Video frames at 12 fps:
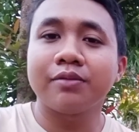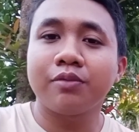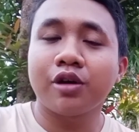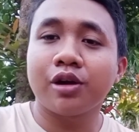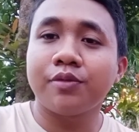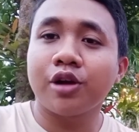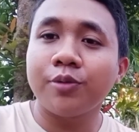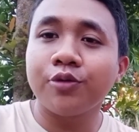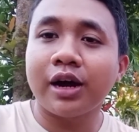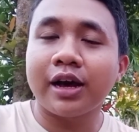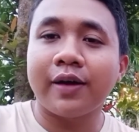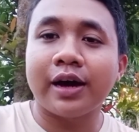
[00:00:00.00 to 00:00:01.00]
moro-moro
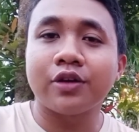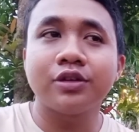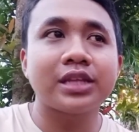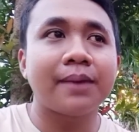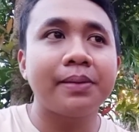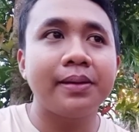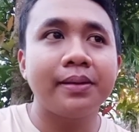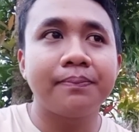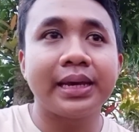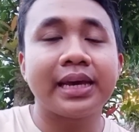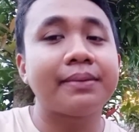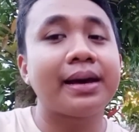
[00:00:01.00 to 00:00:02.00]
buka warung tapi
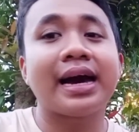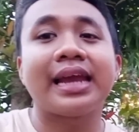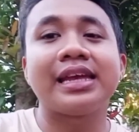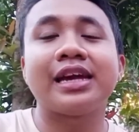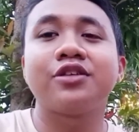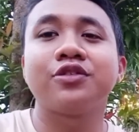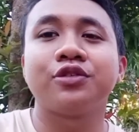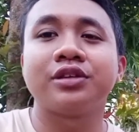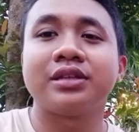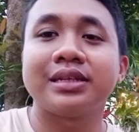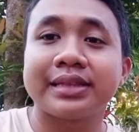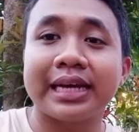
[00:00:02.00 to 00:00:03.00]
bikin makanannya dulu,
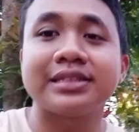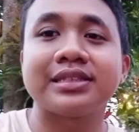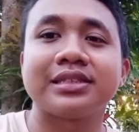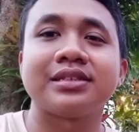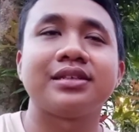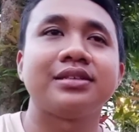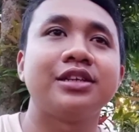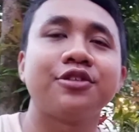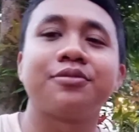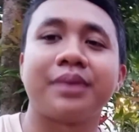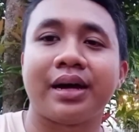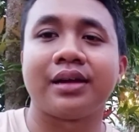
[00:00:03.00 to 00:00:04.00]
dites di
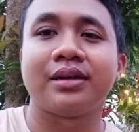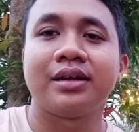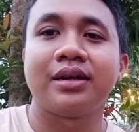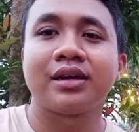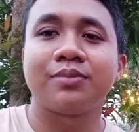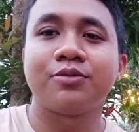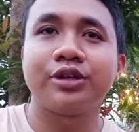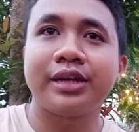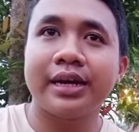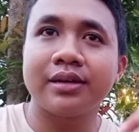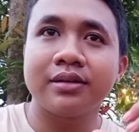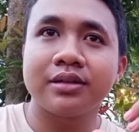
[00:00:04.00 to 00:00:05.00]
rumah.
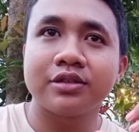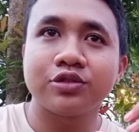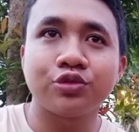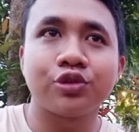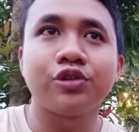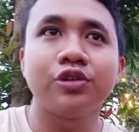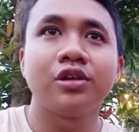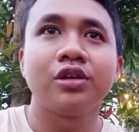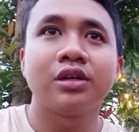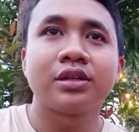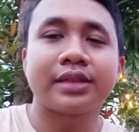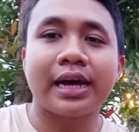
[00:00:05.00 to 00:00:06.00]
Kemudian suruh
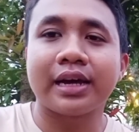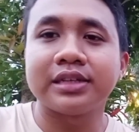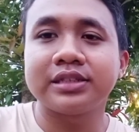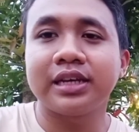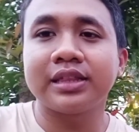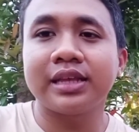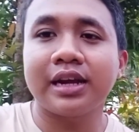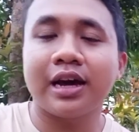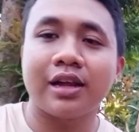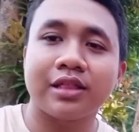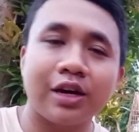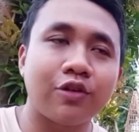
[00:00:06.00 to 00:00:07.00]
tetangga sekitar
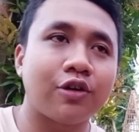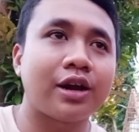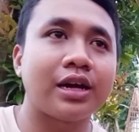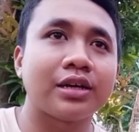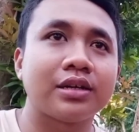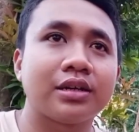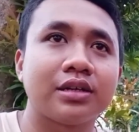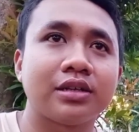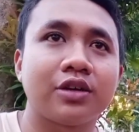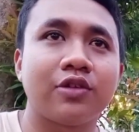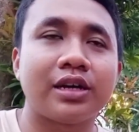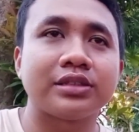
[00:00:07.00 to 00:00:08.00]
atau orang
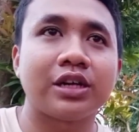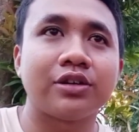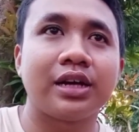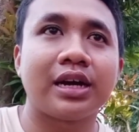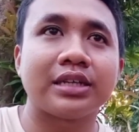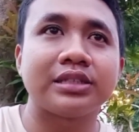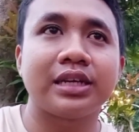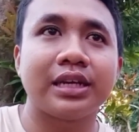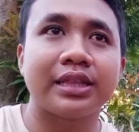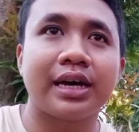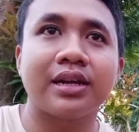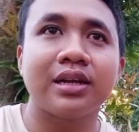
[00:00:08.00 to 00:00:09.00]
eh, saudara
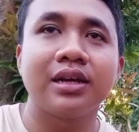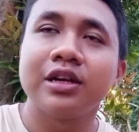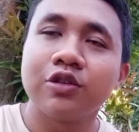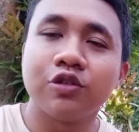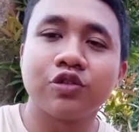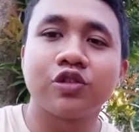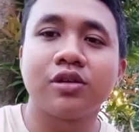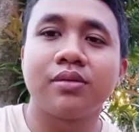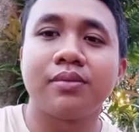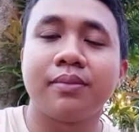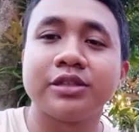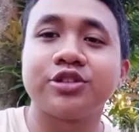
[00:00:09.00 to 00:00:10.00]
sekitar untuk
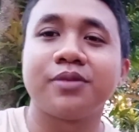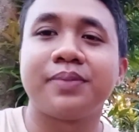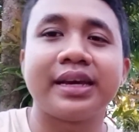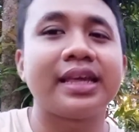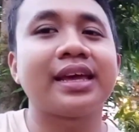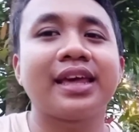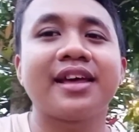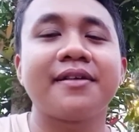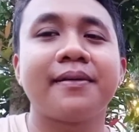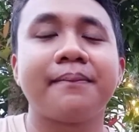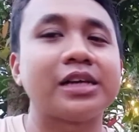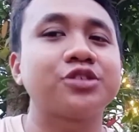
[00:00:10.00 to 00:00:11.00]
mencoba kira-kira
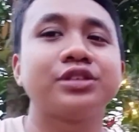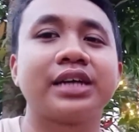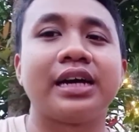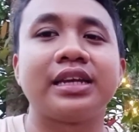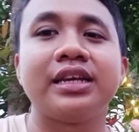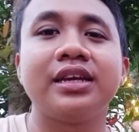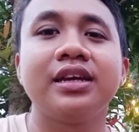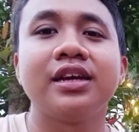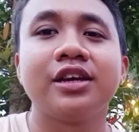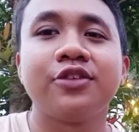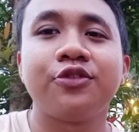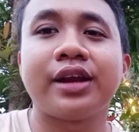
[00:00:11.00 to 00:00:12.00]
masuk nggak di
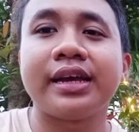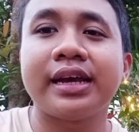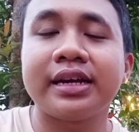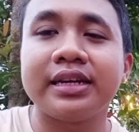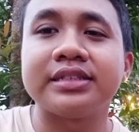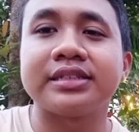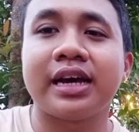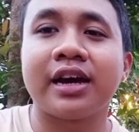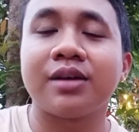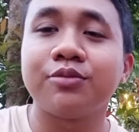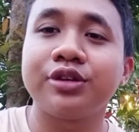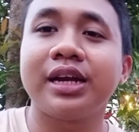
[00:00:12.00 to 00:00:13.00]
wilayah desa
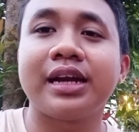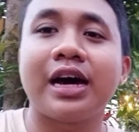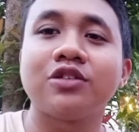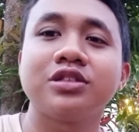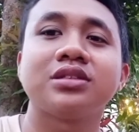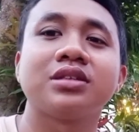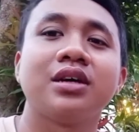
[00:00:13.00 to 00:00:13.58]
kemudian harus